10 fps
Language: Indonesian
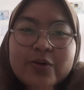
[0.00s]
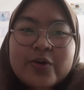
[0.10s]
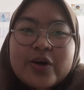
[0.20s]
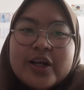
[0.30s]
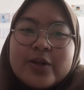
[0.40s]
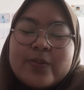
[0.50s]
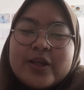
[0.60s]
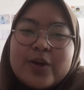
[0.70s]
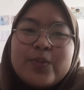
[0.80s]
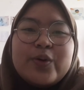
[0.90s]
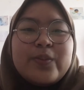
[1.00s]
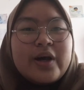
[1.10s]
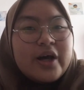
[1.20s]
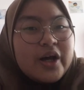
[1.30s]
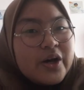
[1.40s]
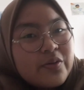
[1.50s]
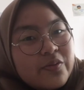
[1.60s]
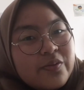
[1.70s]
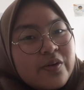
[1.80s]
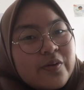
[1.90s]
Kurang lebihnya mohon maaf.
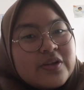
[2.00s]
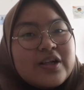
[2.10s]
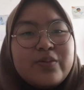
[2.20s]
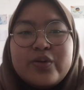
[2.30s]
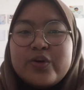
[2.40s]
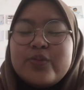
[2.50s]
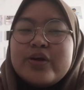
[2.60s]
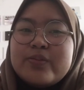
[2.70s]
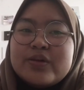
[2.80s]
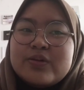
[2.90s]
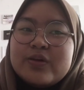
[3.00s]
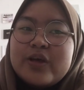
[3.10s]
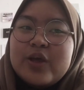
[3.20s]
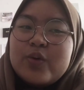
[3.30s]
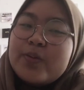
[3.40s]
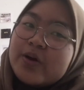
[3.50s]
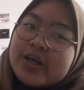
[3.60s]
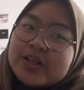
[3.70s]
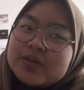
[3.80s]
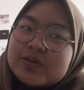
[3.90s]
Wassalamualaikum warahmatullahi
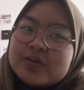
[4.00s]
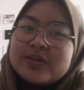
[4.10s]
wabarakatuh.